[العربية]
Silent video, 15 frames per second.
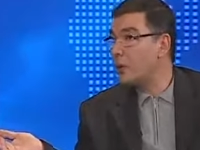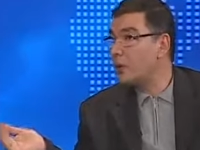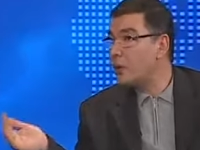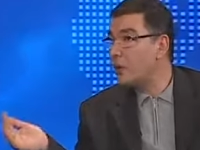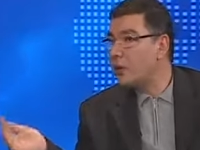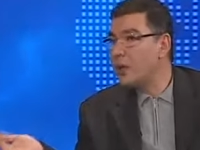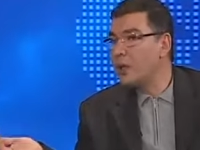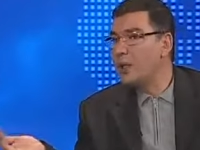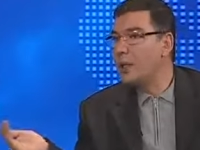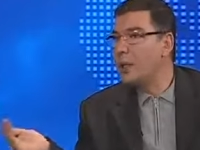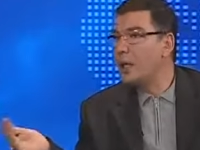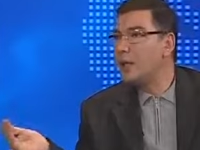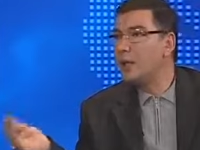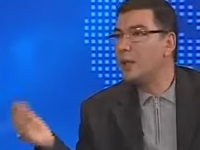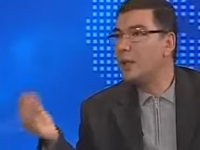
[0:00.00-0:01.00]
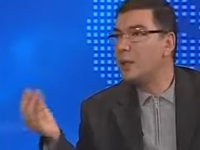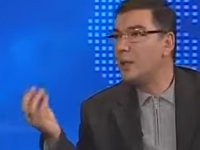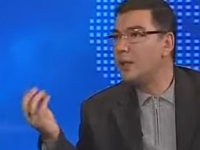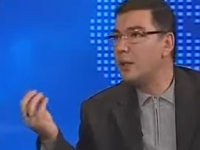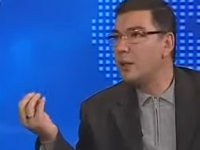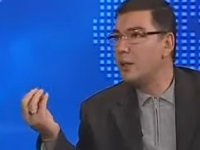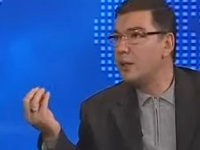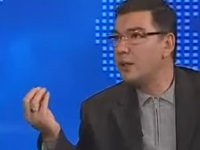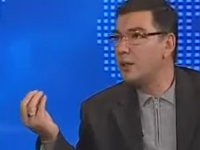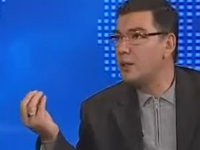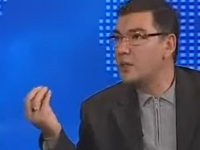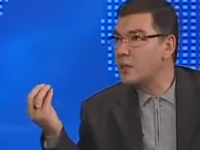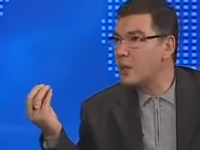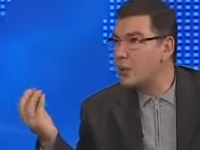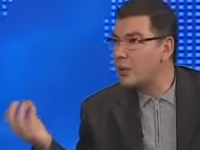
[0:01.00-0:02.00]
كل يعني
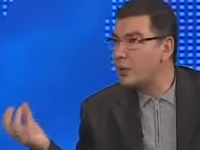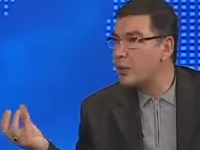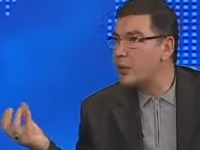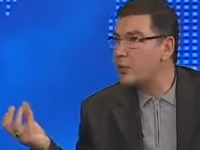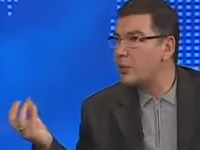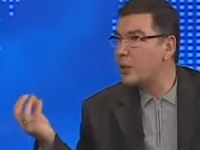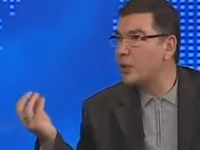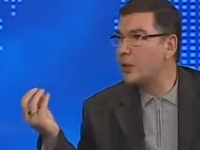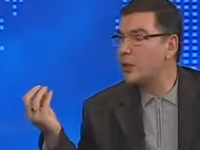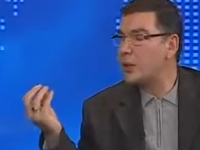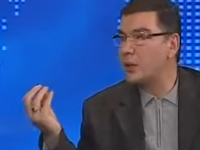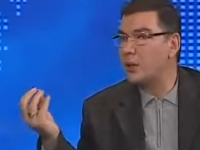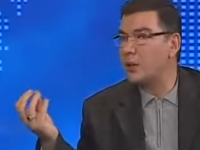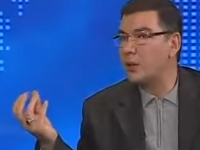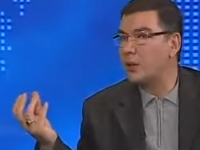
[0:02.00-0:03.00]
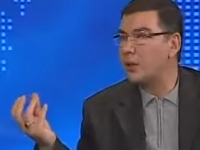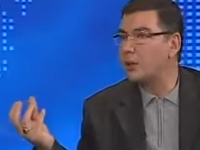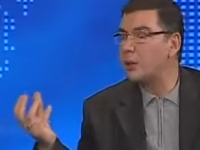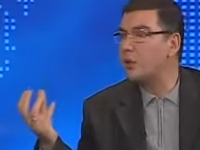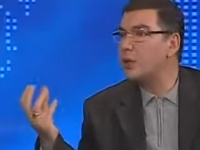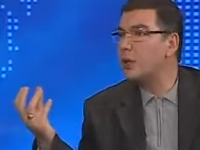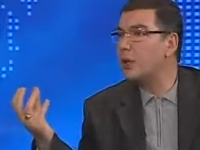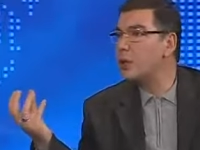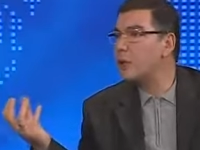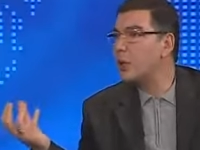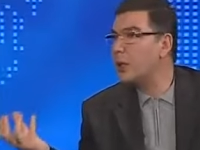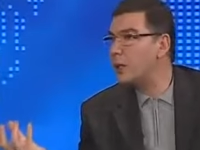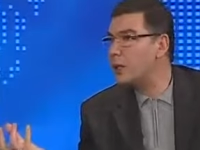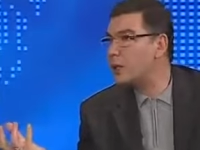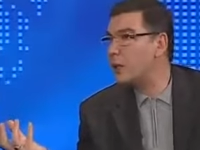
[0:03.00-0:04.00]
الصبر والطول
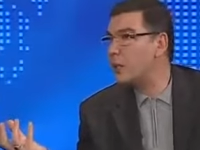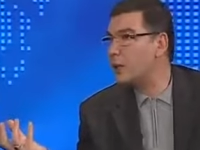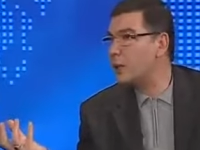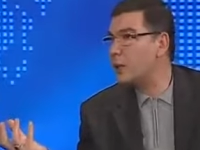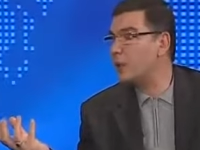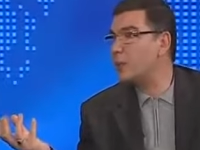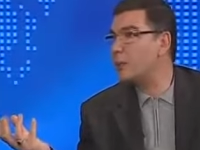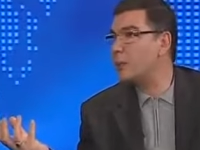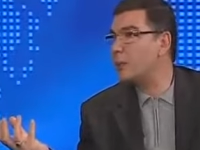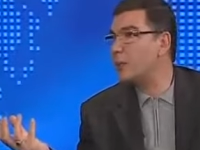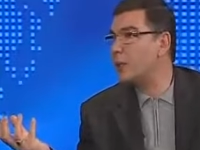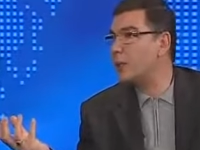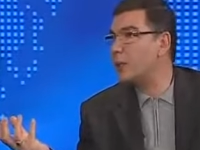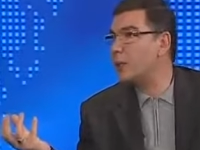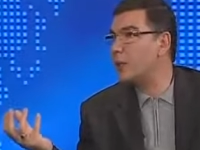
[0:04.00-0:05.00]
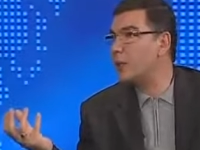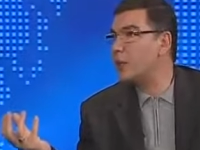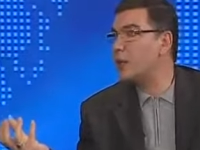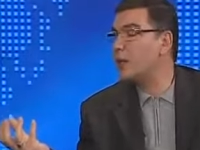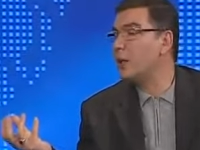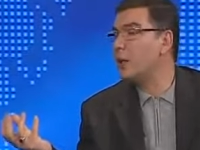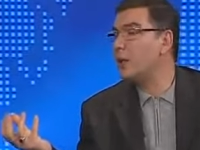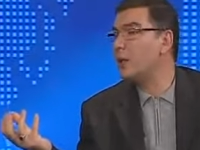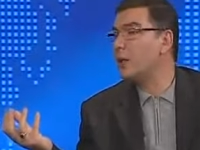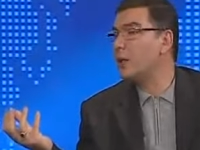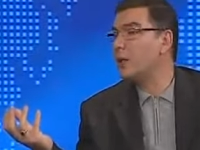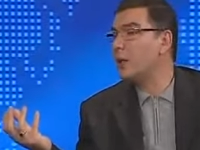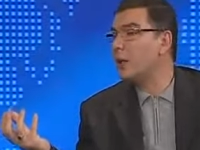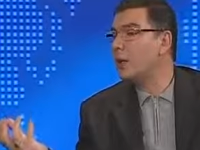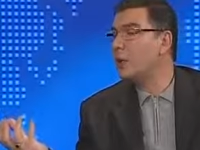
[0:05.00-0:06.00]
البال إذا بدك باللبنان الذي
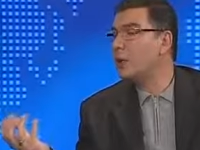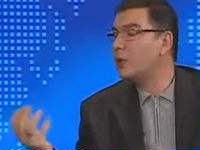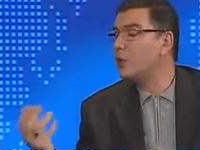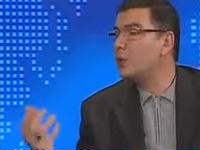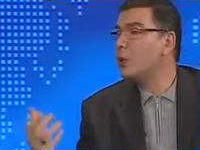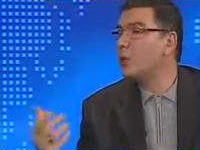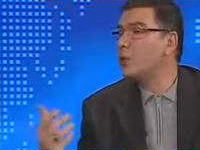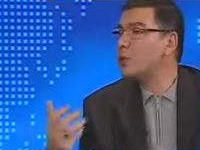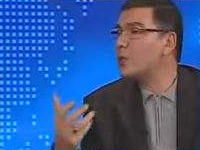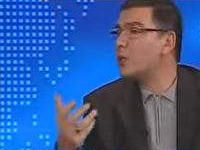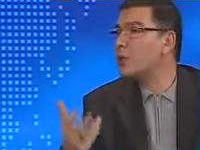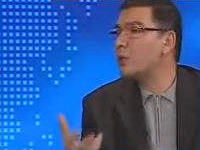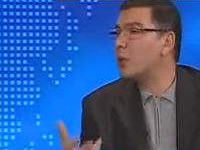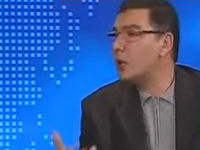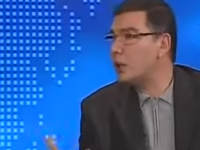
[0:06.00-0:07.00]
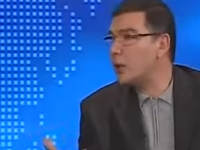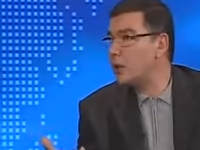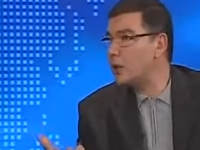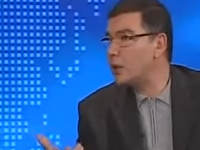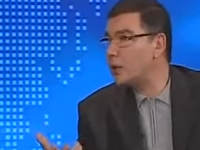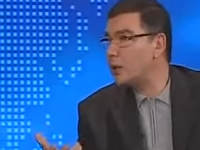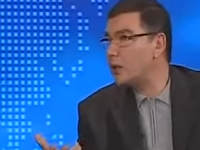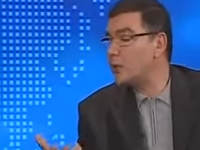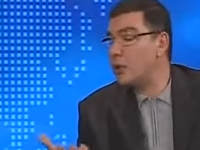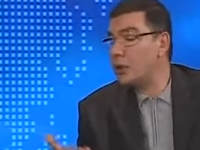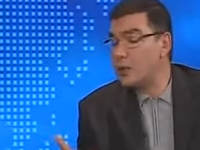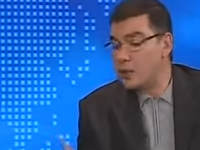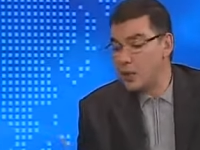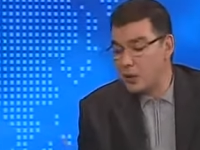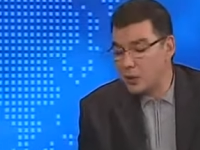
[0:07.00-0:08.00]
كانت تمارسه مع الآخر ما
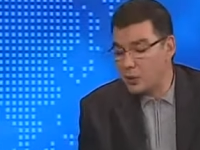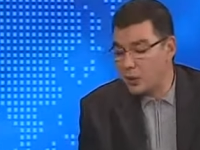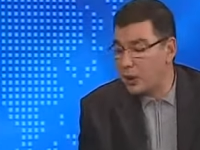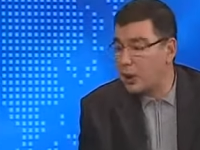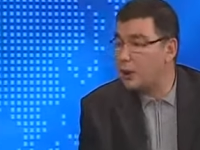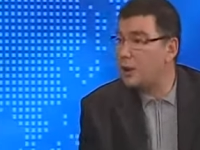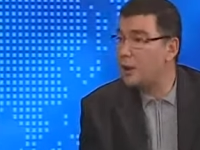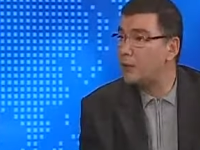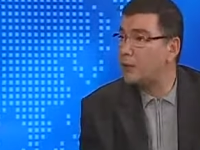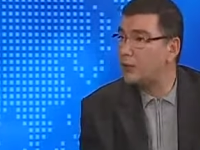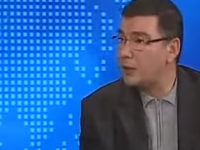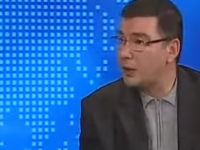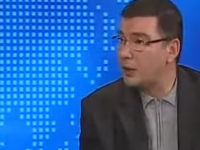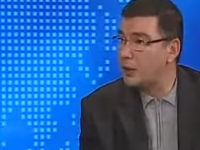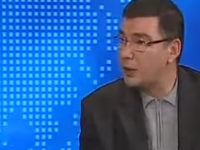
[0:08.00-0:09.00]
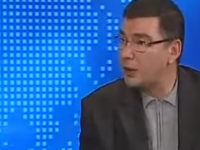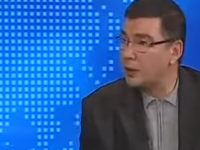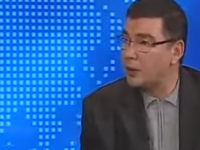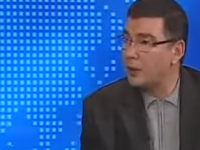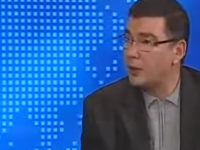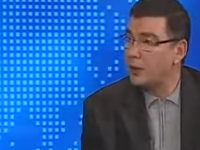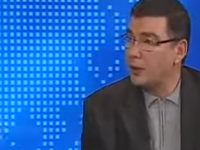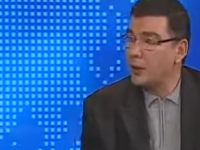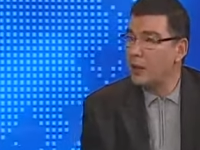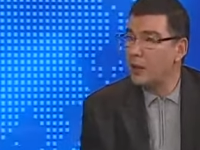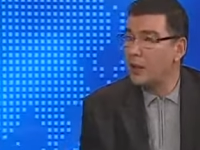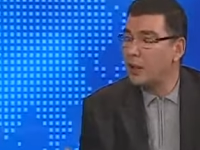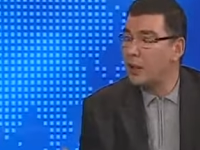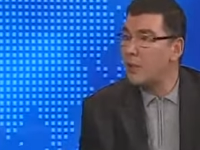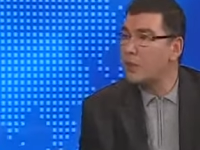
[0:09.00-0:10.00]
نشهده حاليا في إيران
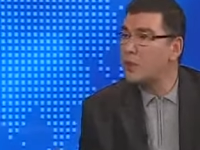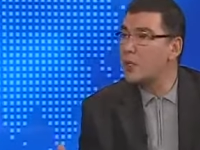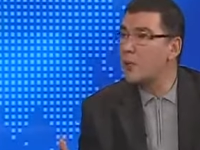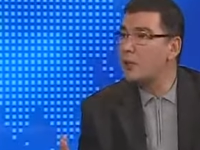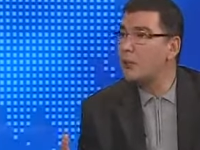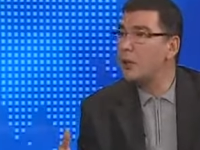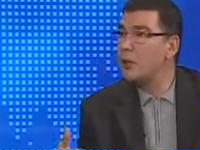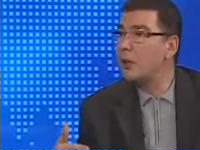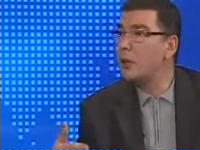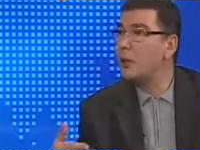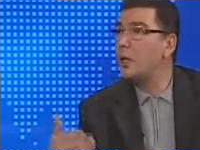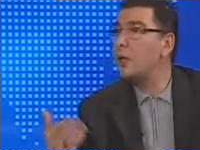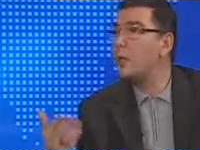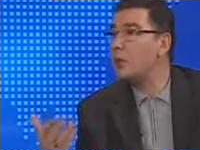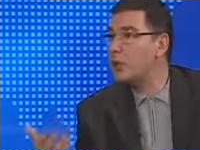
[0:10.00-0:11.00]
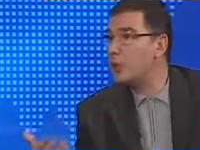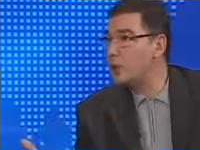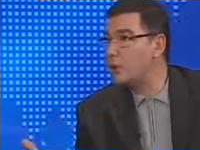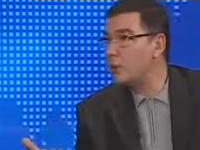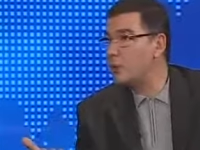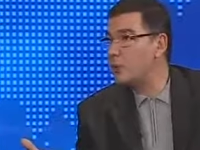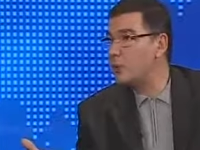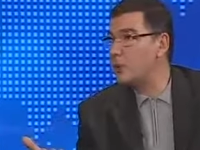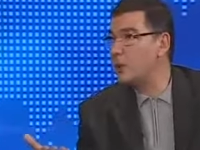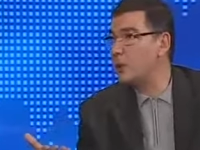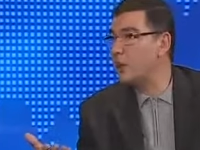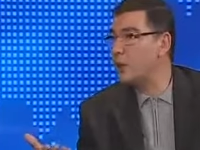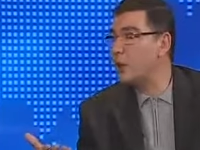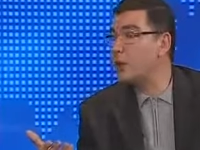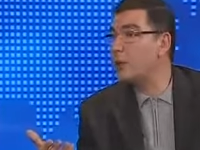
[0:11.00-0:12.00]
أنا لا أسميه ثورة
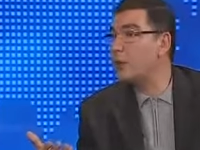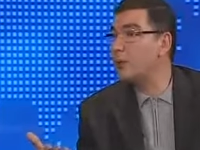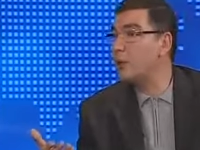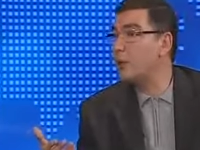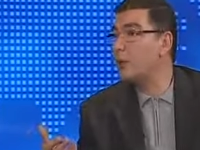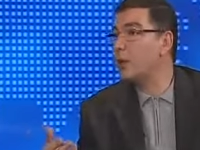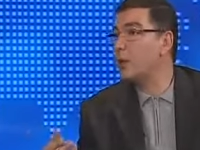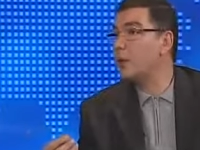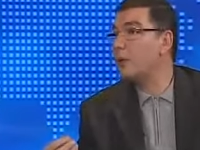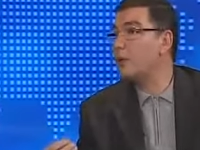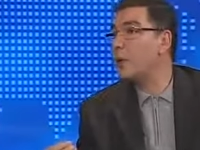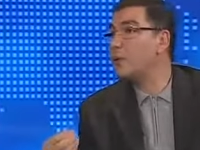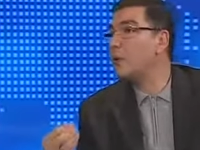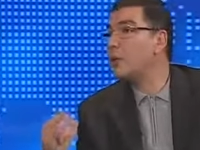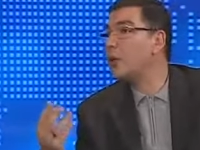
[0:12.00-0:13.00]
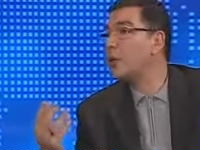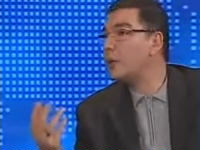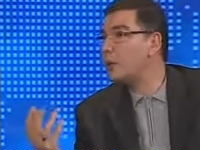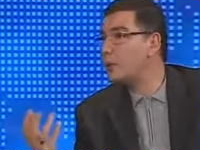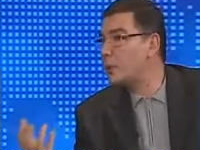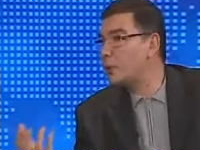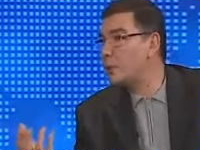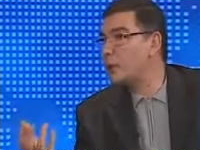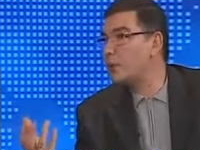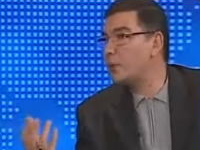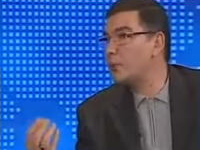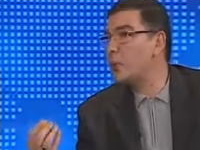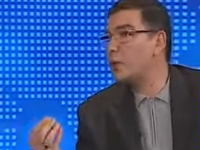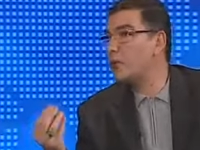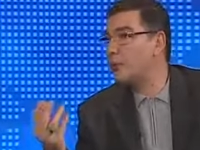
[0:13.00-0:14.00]
نووية إنما ثورة
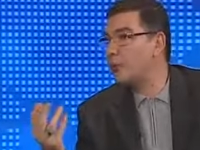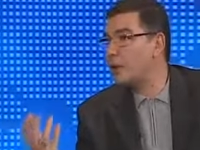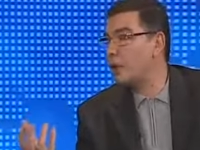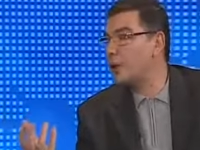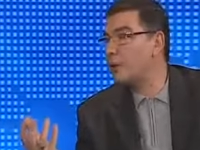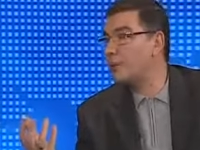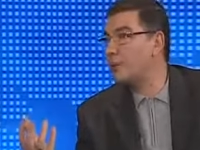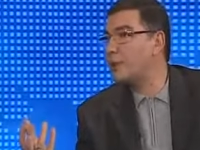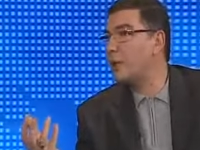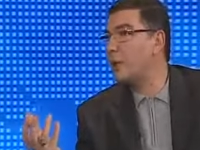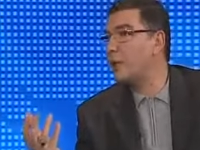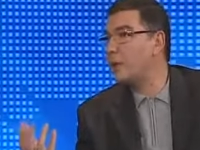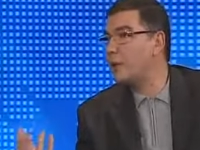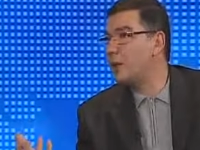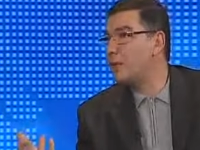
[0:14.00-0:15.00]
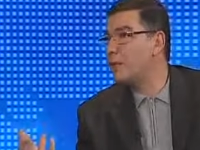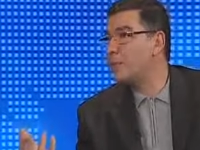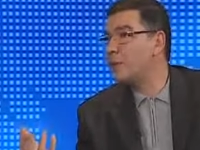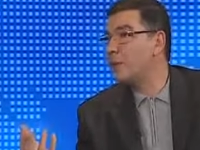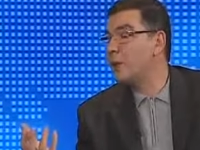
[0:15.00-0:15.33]
نووية بالفاء بمعنى م.